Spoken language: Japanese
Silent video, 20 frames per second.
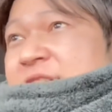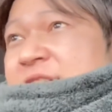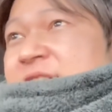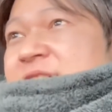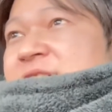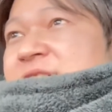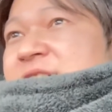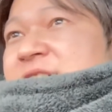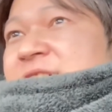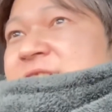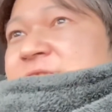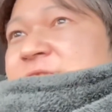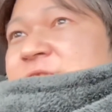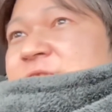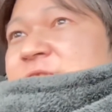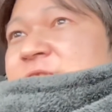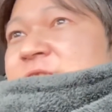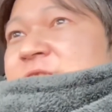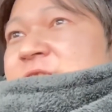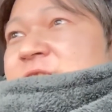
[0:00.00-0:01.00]
で、
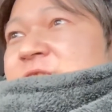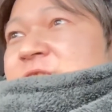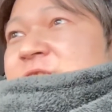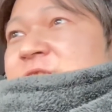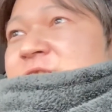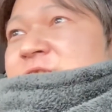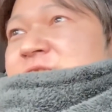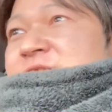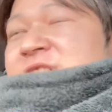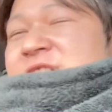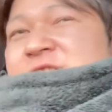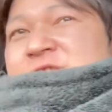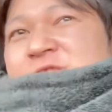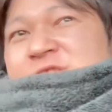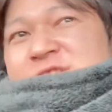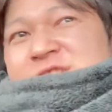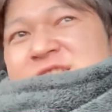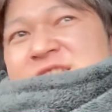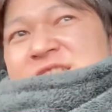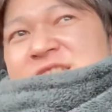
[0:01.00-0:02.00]

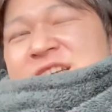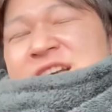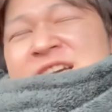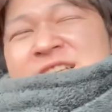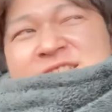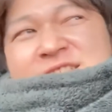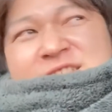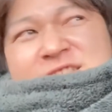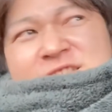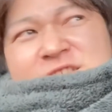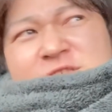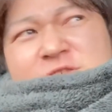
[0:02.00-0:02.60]
8時